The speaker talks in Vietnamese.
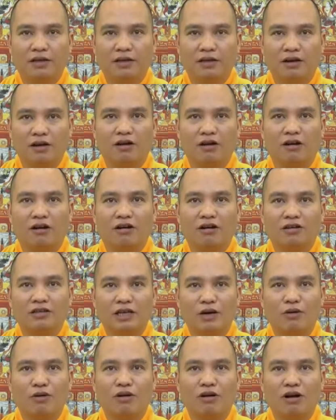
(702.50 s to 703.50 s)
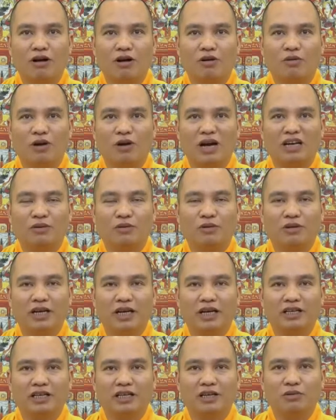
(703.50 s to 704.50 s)
họ có giàu có của ăn của
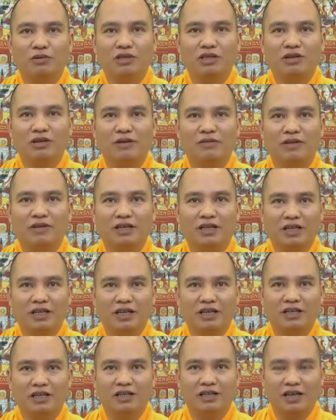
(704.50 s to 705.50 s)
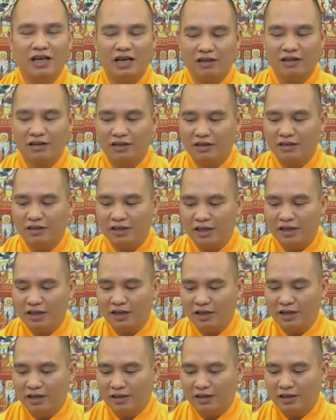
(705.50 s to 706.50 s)
đế nhưng không chịu làm việc thiện thì những hạng người như thế
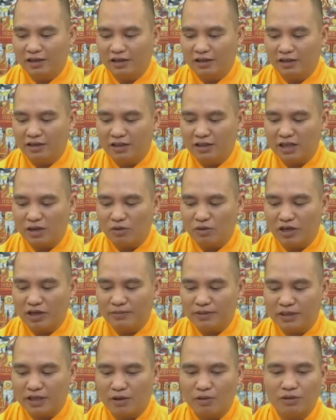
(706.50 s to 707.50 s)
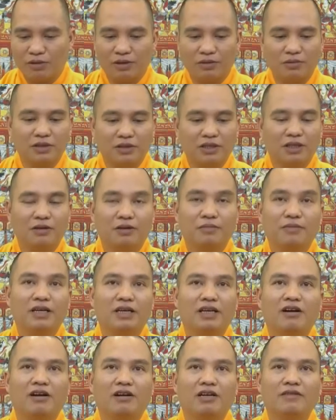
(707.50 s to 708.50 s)
thì đời sau kiếp sau thì cũng chưa
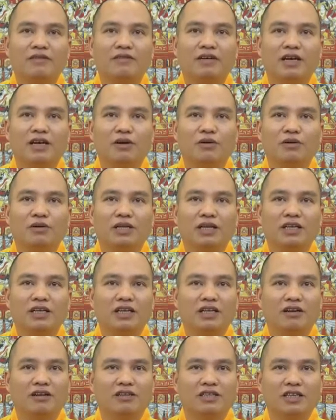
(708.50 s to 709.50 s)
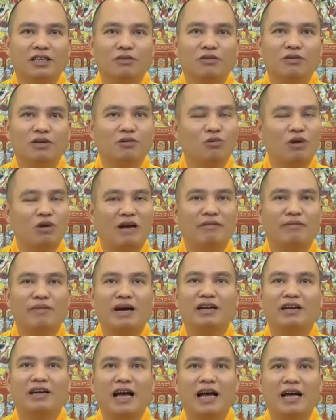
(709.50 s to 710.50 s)
biết là họ đi về đâu tất nhiên họ sẽ cũng không đọa vào
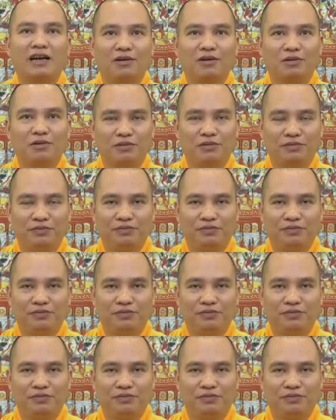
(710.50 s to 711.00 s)
ba đường ác đâu